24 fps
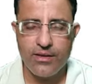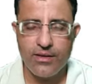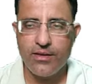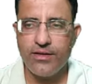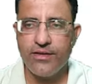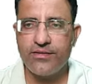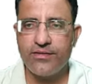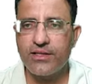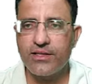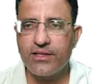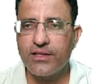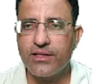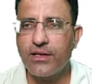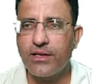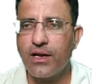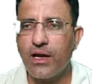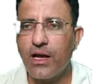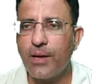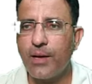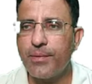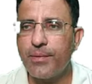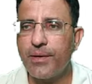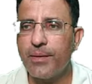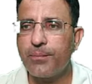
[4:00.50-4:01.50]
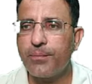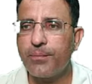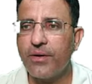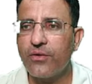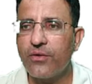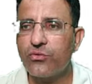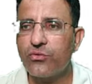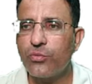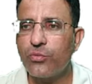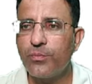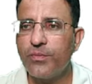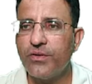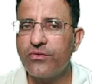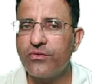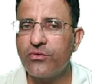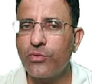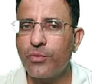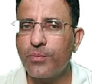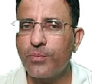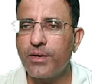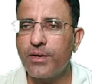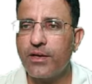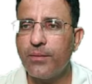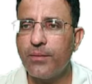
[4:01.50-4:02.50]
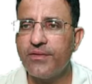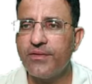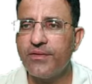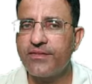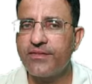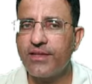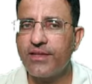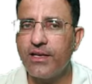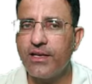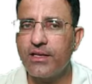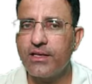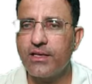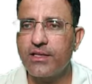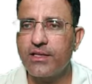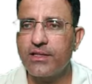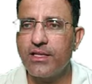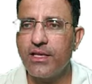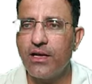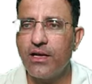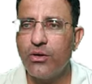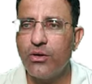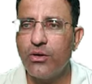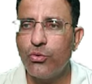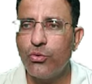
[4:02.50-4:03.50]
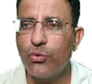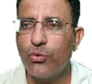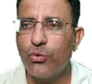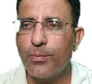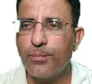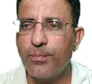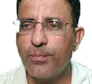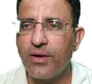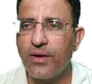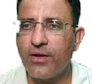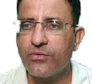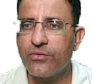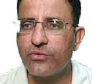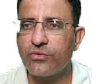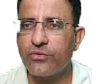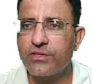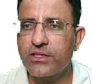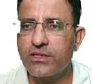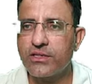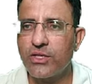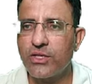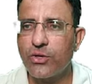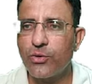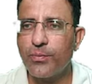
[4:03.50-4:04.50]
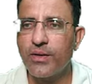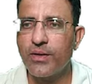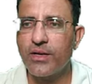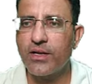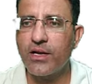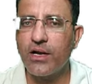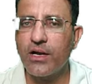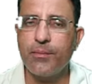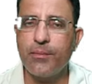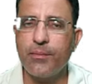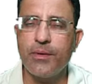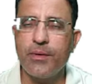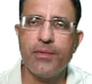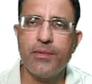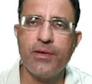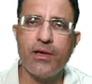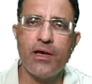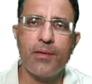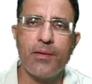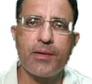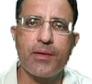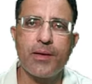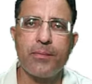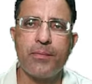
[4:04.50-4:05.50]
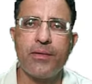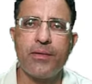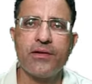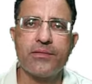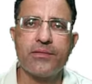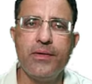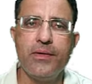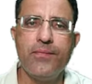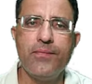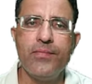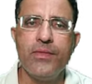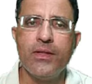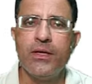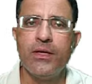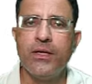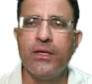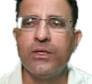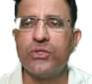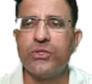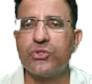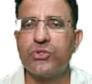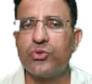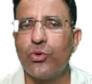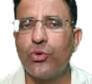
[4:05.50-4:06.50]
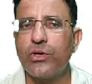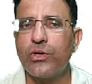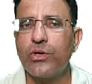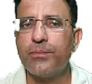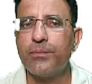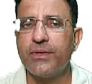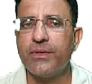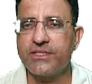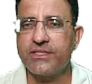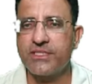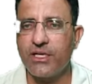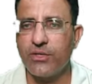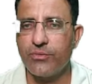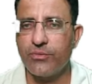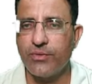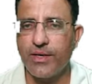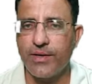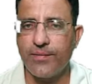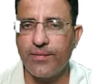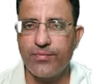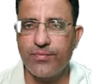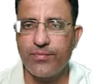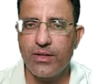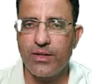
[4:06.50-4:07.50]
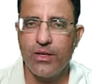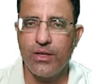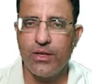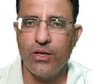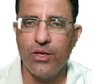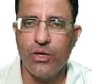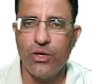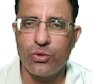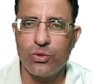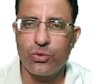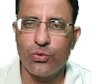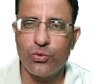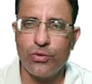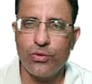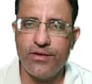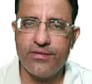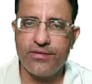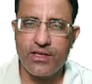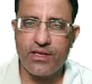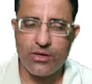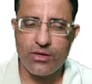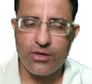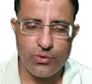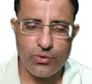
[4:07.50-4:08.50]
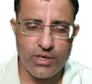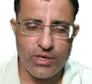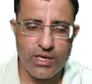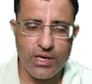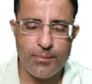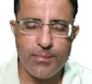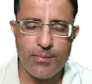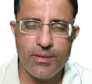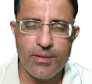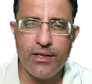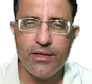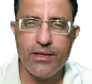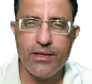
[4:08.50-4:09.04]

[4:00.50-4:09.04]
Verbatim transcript: इसके अंदर आपने पाँच सौ का भी सेल कर दिया और पाँच सौ का अभी भी आपके पास में स्टॉक बचा हुआ है तो इसके अकॉर्डिंग हमें